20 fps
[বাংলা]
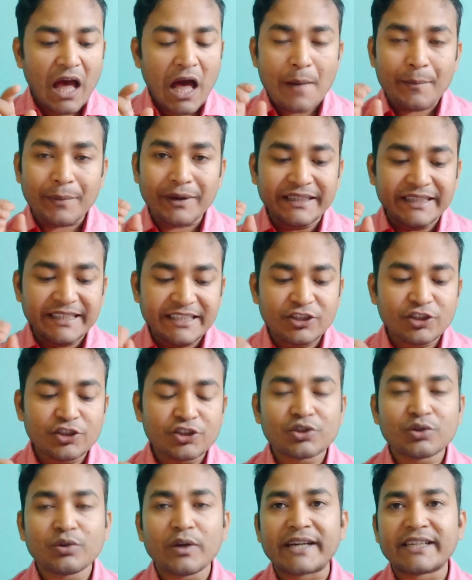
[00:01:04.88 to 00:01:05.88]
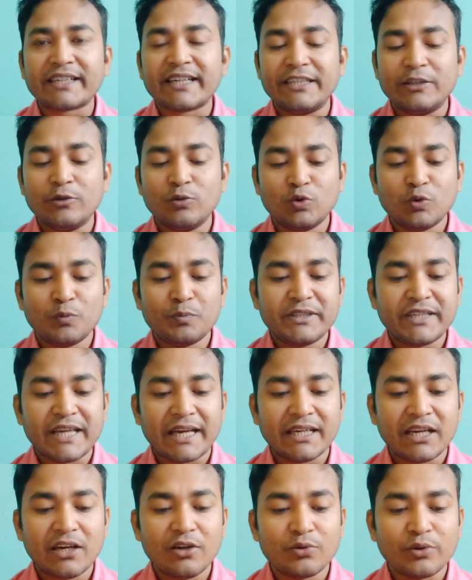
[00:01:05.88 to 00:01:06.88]
আমার নিজস্ব একটা ইউটিউব
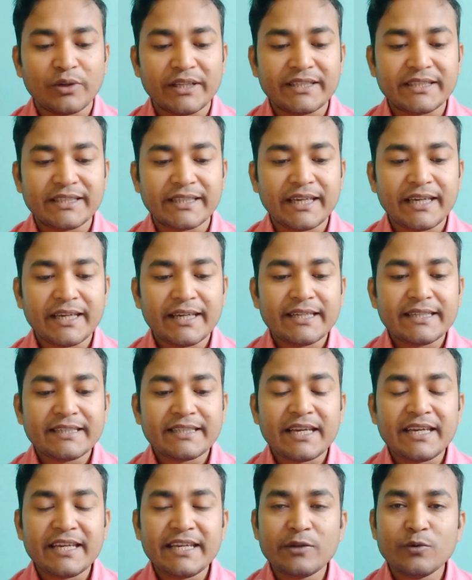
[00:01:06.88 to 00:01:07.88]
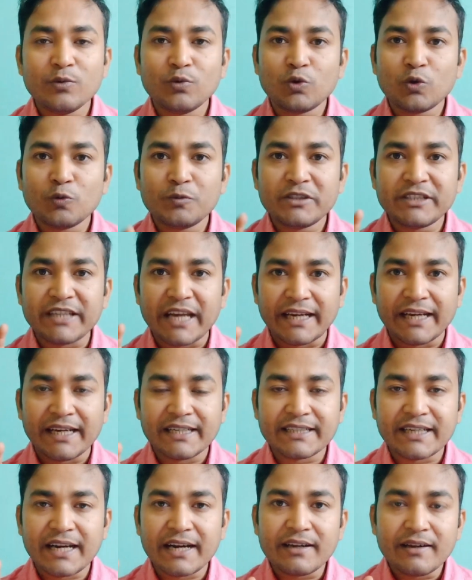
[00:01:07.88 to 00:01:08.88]
চ্যানেল রয়েছে সেই ইউটিউব
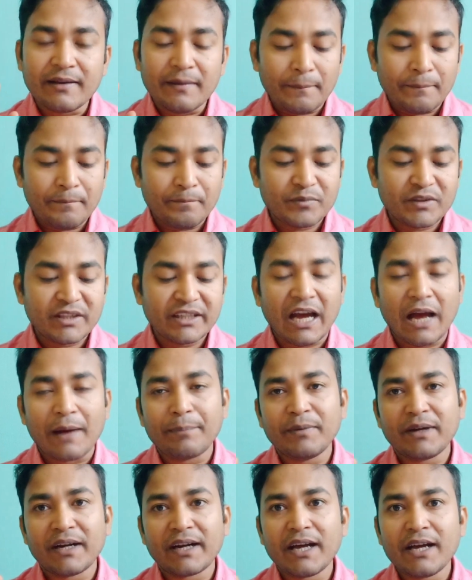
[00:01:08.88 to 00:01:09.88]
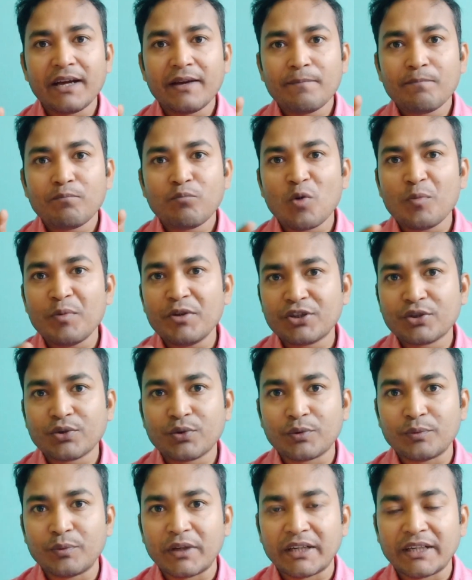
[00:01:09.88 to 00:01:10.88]
চ্যানেলটারতে আপনারা প্রবেশ
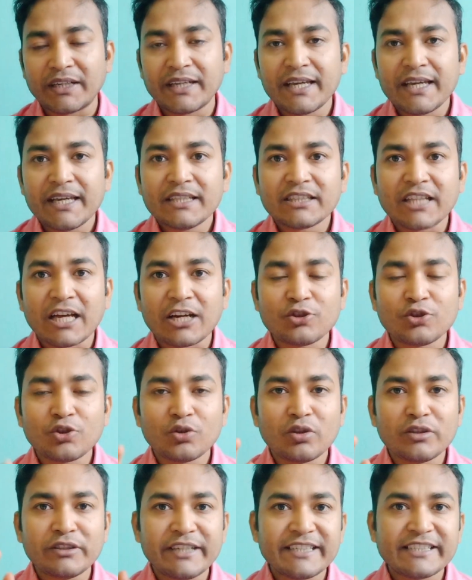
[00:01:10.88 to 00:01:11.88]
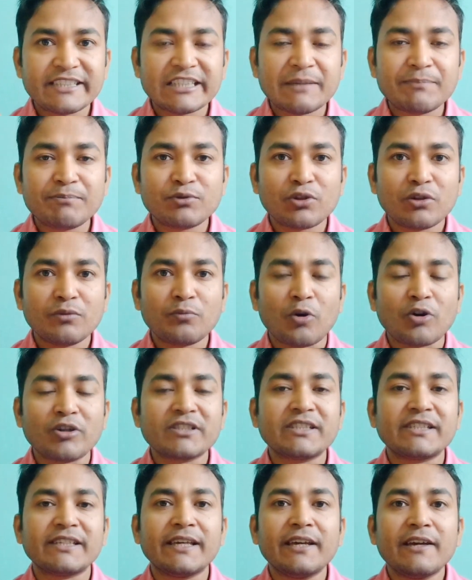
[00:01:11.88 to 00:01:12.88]
করবেন তার জন্য ডেসক্রিপশন
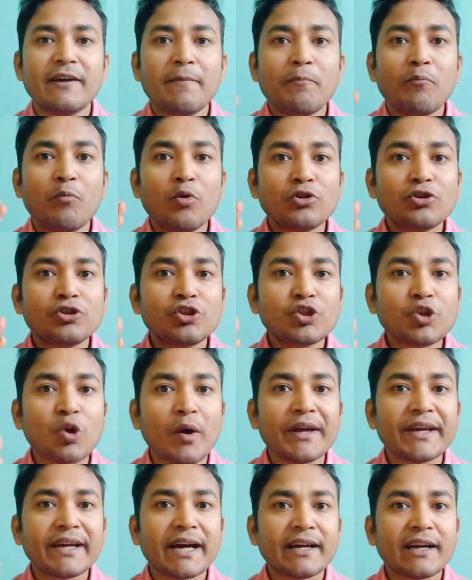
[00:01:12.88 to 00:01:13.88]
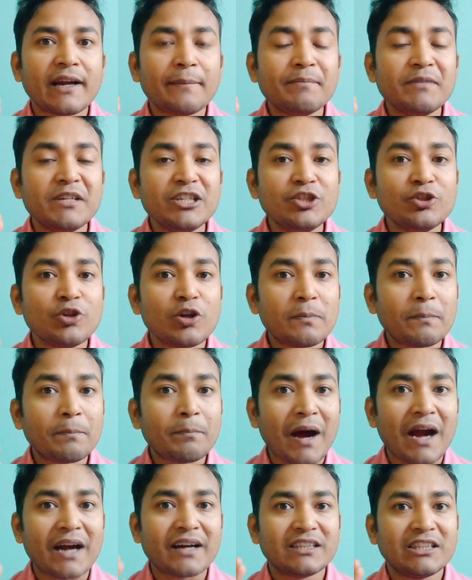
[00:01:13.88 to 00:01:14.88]
বক্সে মোট ছয়খানা ভিডিওর
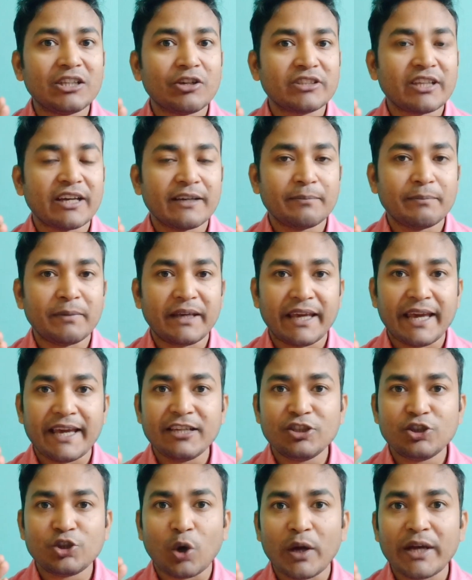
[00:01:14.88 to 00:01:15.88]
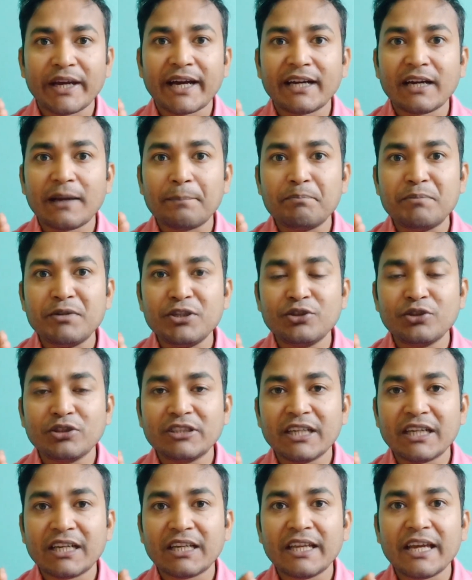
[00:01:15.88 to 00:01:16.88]
পার্ট দেওয়া থাকবে এই ছয়খানা ভিডিও
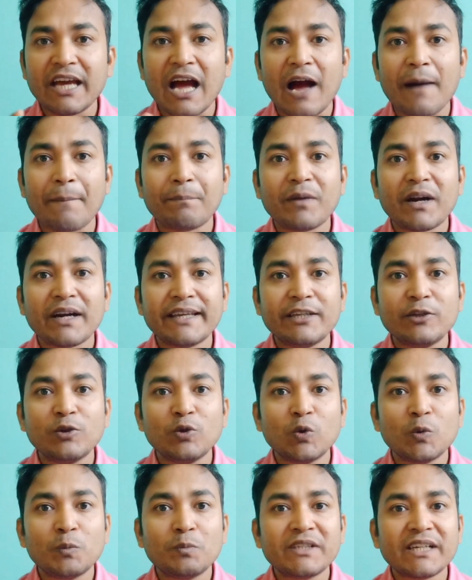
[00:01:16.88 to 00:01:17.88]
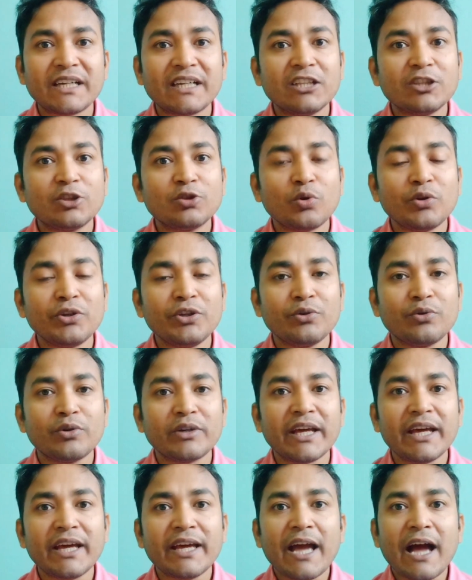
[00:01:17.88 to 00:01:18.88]
দেখলে আপনার ইউটিউব চ্যানেল তৈরি
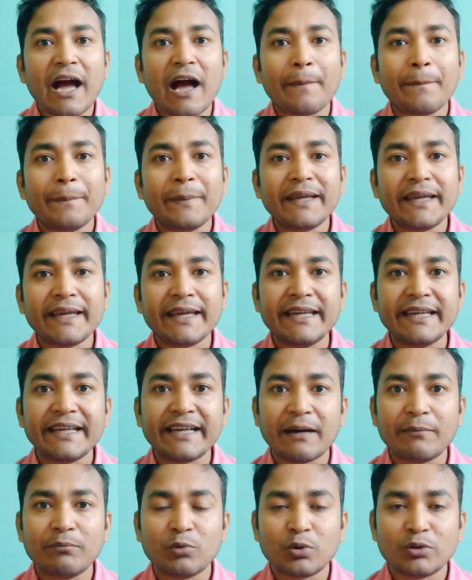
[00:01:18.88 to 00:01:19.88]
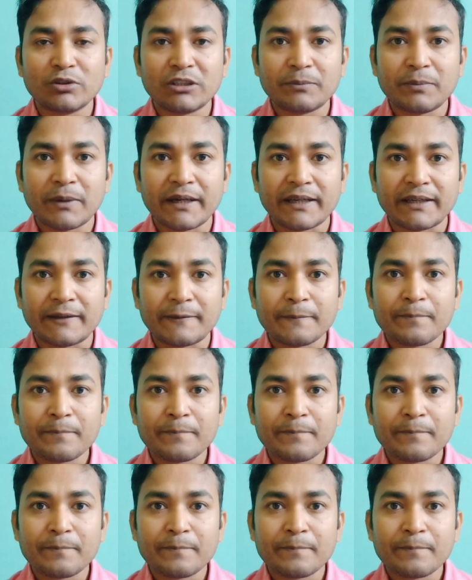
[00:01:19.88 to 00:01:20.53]
করে আপনি ইনকাম করতে পারেন